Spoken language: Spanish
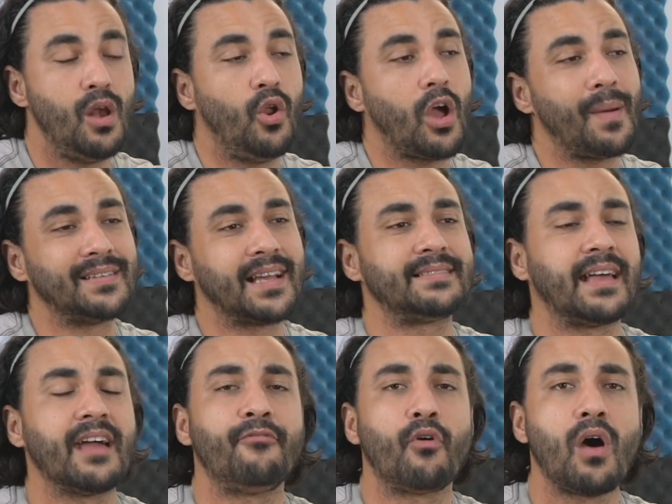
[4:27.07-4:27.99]
lo que pasa es que
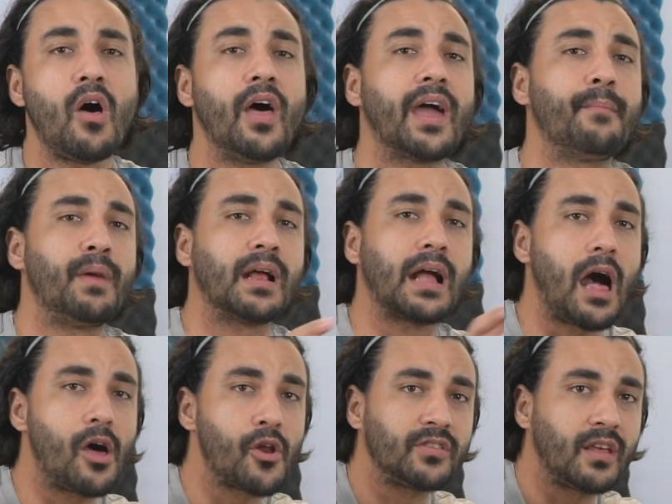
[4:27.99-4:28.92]
están enfocados en el
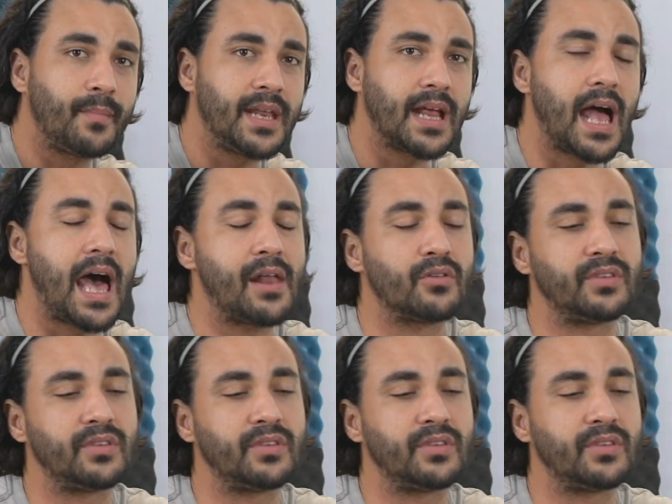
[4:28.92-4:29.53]
mercado norteamericano,